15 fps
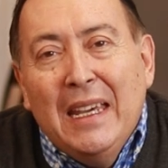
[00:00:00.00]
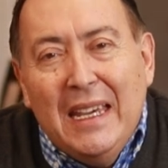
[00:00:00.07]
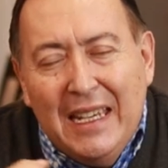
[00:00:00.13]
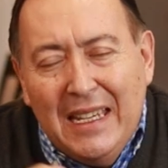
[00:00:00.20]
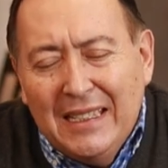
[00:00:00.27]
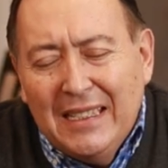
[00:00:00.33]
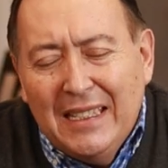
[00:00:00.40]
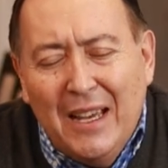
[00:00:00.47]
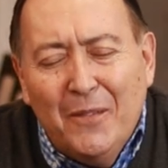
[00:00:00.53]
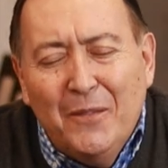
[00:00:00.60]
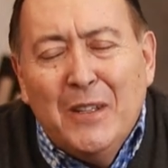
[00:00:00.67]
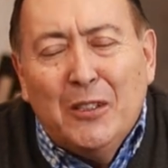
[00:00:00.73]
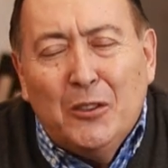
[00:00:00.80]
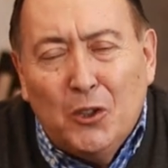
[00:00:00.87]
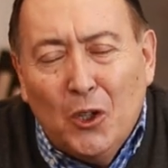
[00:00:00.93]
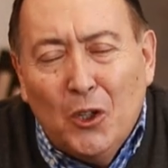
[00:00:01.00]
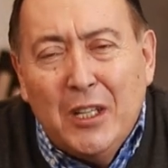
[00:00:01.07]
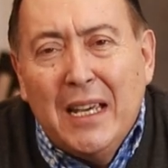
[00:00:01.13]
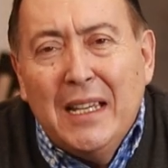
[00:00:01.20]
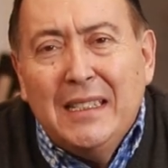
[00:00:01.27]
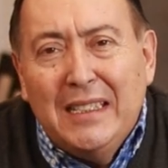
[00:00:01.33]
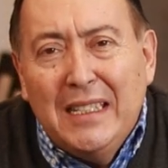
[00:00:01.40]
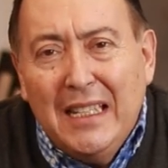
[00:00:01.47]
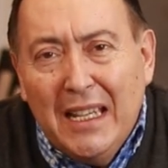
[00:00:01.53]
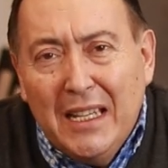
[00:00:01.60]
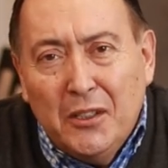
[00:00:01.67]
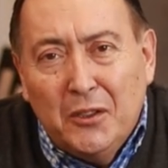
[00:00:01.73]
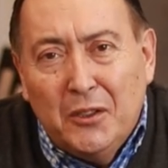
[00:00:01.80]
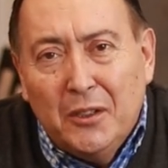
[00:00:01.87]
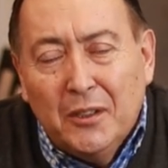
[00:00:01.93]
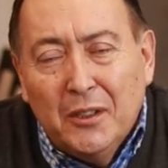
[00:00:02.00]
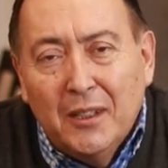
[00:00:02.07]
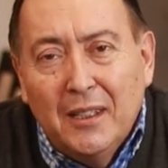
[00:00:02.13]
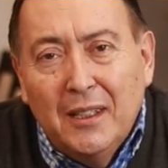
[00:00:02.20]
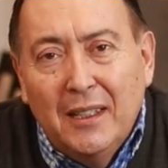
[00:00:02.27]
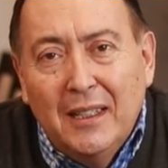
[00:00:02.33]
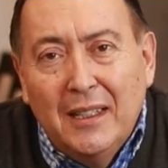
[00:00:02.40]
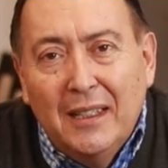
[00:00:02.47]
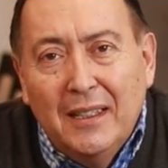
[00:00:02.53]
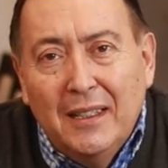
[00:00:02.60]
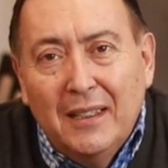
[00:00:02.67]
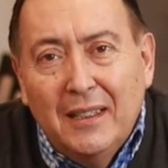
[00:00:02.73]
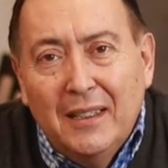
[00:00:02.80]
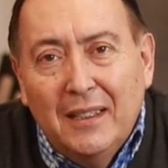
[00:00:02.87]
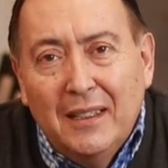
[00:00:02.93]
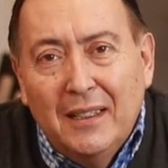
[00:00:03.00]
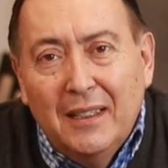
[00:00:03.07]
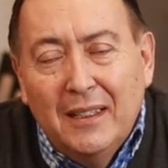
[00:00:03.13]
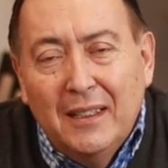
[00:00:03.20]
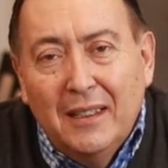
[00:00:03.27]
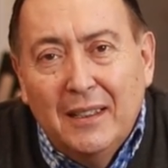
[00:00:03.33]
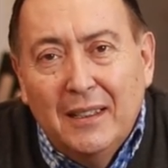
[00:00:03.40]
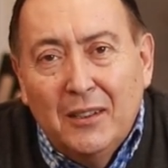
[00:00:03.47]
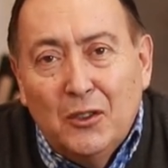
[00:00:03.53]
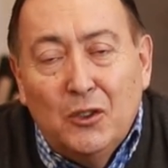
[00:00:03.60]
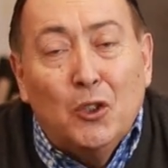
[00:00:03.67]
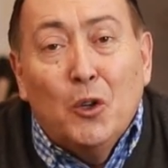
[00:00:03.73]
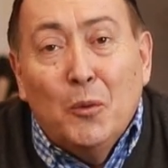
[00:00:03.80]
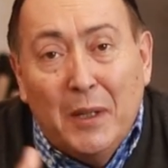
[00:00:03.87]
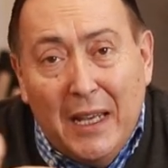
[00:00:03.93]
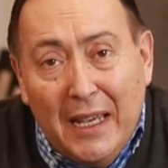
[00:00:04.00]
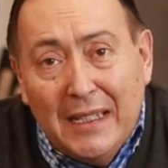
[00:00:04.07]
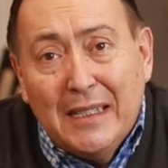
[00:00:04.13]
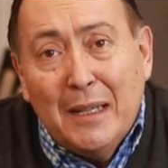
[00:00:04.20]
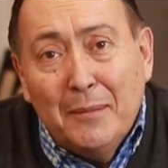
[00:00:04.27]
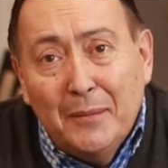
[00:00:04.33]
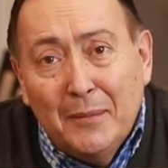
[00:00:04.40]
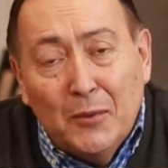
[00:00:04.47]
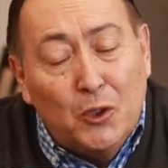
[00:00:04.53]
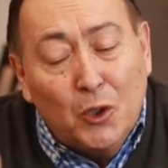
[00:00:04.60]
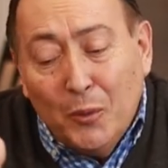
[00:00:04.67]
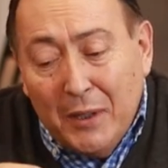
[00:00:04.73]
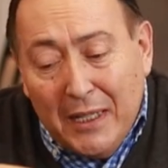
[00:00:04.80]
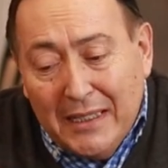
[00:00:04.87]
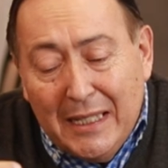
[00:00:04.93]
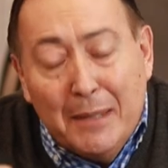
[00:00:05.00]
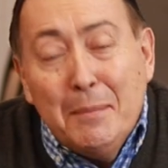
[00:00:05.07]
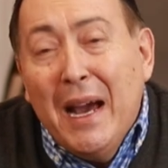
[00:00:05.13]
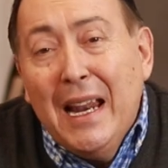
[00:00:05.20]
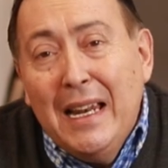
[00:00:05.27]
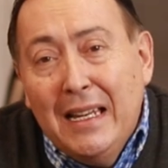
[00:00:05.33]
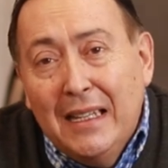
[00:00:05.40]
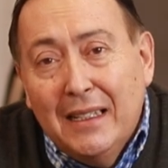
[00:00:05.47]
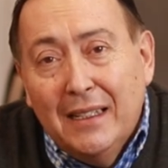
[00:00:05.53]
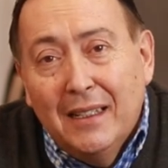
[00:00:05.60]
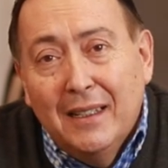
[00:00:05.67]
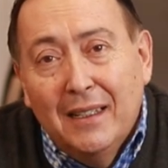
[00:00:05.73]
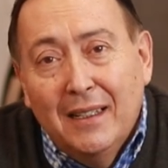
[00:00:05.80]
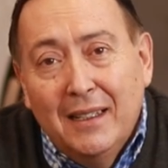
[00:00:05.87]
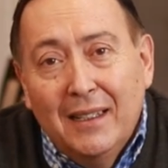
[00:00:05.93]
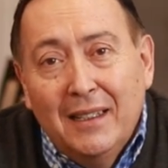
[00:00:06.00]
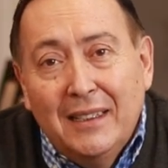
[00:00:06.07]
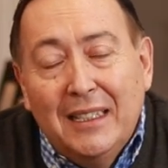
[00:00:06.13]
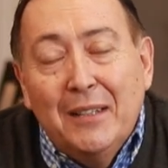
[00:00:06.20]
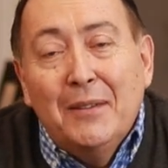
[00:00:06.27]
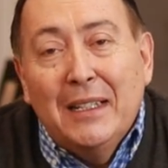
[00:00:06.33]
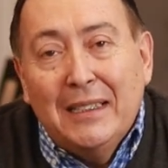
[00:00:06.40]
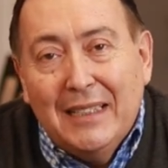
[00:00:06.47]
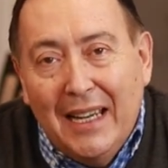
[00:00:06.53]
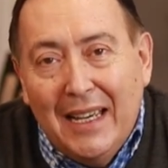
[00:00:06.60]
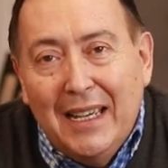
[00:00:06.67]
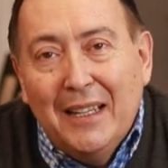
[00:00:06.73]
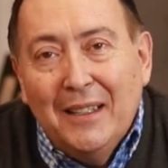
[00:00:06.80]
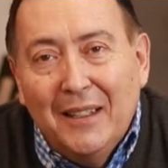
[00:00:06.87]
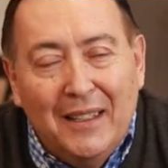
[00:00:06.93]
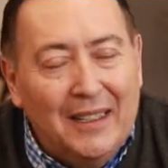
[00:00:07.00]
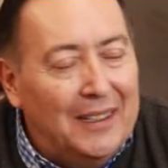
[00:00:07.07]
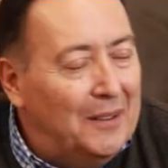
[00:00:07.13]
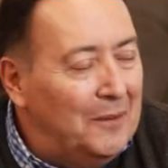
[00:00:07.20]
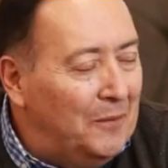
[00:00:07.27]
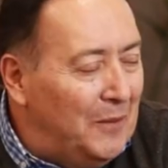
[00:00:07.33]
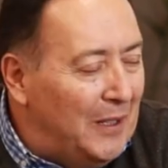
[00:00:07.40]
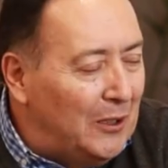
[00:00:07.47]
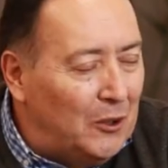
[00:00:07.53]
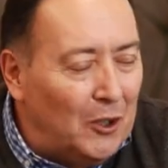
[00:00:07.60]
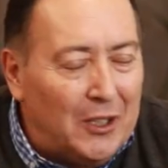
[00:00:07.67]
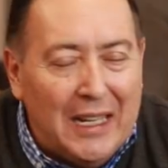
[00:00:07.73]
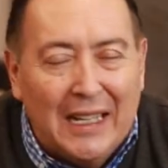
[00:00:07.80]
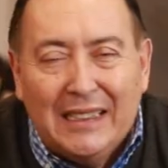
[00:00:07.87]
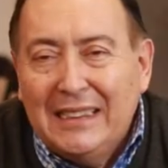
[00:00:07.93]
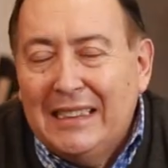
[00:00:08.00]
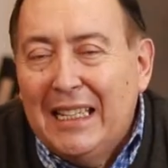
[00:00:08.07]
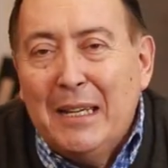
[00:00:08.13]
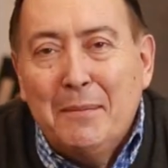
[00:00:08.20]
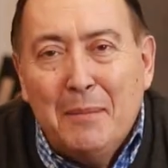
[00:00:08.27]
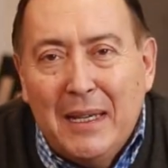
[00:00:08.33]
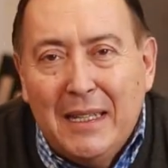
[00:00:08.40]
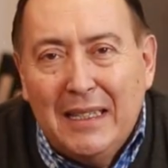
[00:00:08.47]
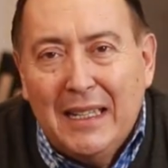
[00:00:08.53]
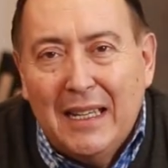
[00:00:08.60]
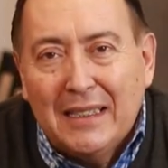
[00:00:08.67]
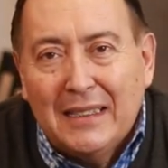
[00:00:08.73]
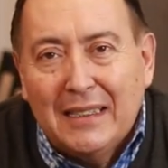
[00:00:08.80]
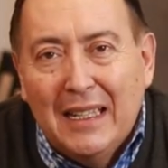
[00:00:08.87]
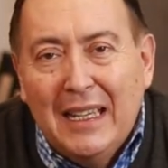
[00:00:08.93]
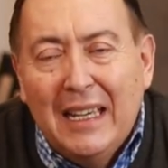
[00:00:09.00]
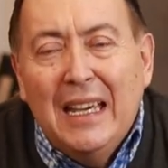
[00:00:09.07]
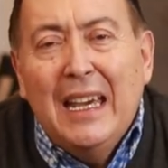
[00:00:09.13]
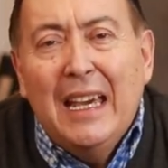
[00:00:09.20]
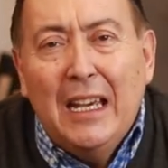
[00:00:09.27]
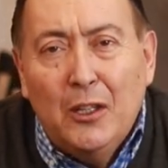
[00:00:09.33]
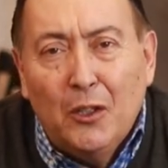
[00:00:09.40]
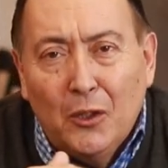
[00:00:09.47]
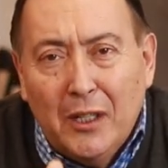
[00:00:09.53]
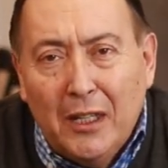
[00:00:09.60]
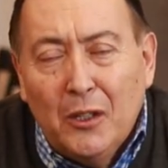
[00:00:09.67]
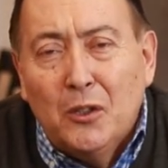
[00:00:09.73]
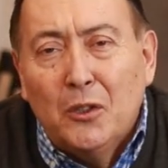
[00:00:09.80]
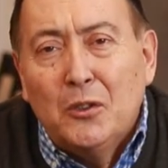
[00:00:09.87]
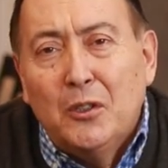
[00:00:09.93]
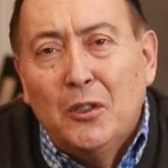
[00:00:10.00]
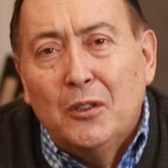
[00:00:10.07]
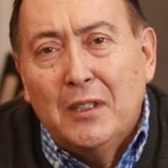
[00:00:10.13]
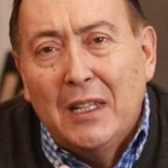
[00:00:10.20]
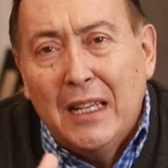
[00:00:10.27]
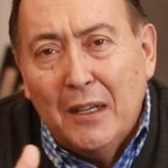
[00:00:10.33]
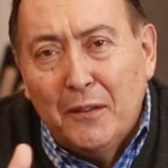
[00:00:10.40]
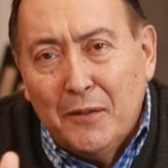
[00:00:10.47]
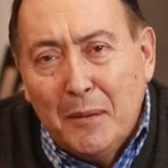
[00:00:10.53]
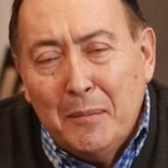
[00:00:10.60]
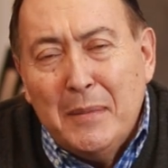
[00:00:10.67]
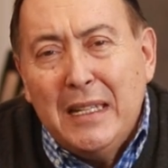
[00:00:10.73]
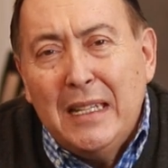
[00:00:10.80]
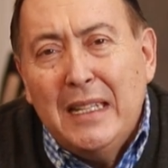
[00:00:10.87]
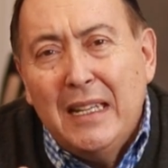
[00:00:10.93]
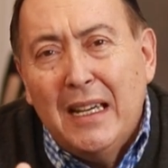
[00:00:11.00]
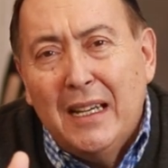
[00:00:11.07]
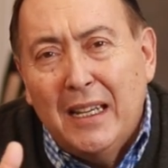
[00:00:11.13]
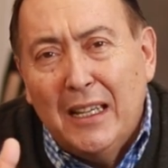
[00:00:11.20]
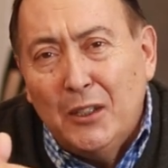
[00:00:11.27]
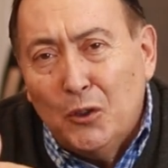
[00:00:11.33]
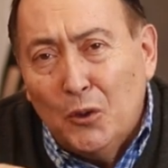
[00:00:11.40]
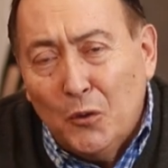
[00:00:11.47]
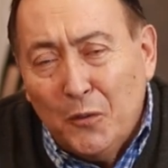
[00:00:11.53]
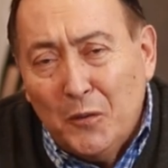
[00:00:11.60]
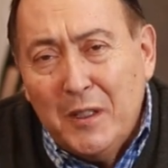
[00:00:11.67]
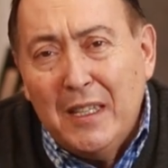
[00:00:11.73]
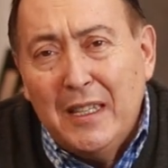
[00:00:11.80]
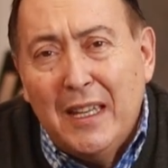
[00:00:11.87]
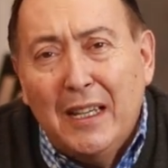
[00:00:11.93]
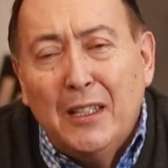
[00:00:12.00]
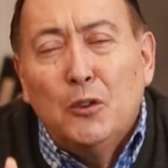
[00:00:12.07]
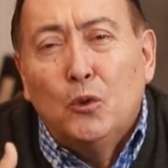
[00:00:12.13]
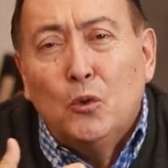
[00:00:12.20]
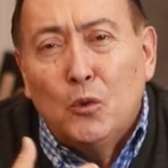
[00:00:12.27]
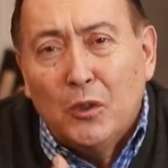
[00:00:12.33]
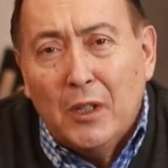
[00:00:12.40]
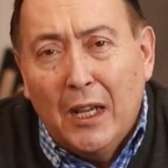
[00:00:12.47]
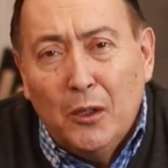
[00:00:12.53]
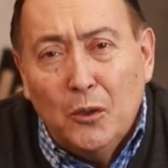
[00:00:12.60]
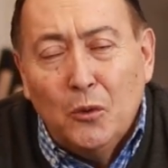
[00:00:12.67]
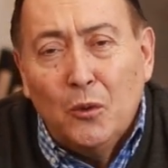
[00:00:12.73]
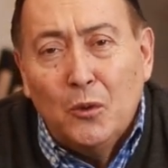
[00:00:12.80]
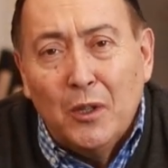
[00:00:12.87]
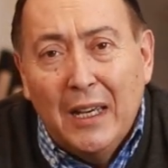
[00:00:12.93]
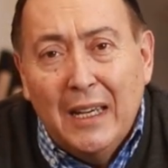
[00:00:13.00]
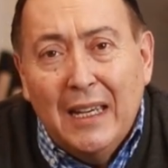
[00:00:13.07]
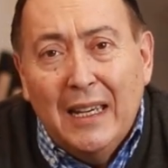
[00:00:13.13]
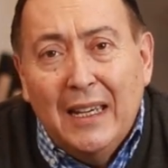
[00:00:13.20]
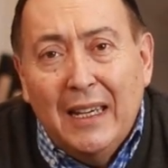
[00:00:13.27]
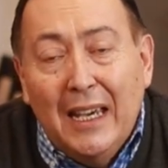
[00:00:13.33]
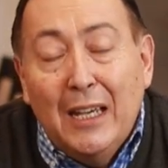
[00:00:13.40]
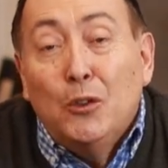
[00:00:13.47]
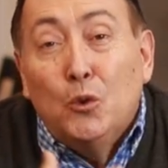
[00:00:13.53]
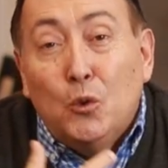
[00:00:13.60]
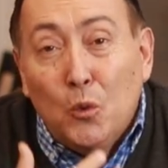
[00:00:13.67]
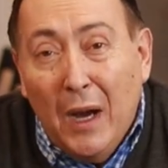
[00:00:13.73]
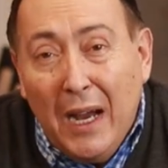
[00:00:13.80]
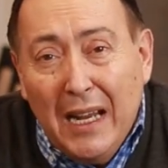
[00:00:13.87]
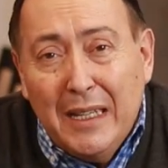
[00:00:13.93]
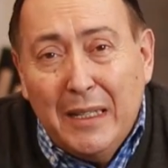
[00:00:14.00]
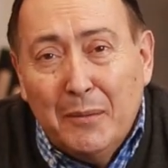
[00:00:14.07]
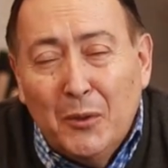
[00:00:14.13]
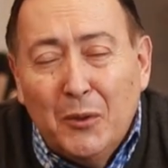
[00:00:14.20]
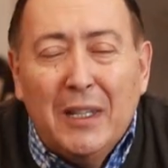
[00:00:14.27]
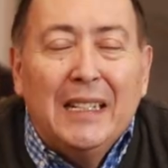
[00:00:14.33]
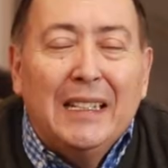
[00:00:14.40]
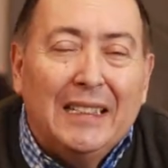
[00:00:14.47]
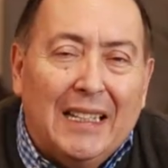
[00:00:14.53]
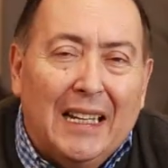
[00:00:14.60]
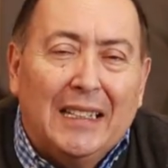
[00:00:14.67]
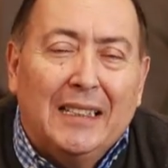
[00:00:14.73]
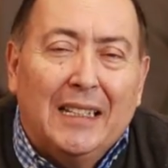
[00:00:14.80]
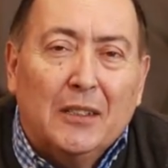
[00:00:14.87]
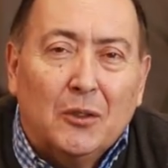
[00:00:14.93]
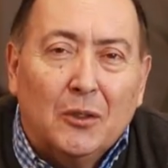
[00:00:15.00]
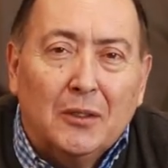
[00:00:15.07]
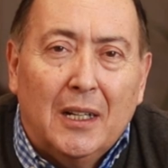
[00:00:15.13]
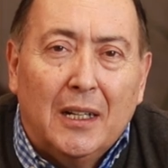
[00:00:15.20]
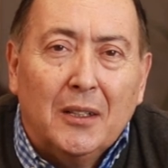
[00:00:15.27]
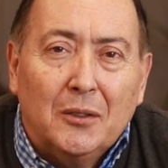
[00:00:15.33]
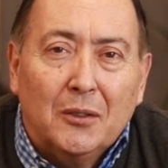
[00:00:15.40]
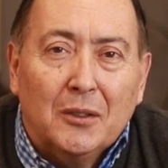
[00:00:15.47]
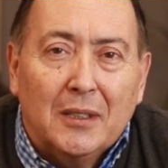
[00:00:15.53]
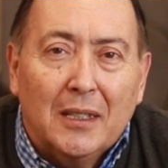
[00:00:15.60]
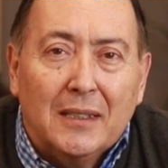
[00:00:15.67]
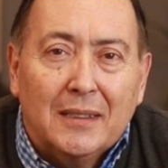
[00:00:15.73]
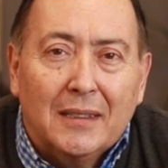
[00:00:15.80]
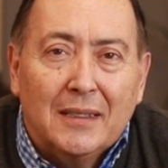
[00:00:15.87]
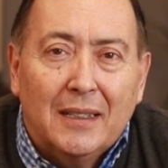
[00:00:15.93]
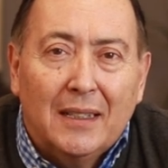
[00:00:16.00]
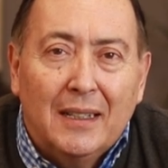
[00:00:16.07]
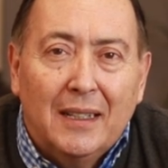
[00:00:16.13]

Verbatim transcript: Esa victoria en silencio sobre ese mal te va a traer victorias tremendas en los negocios, en la familia, en tu vida, en tu salud, en tu ánimo y en tantas otras cosas.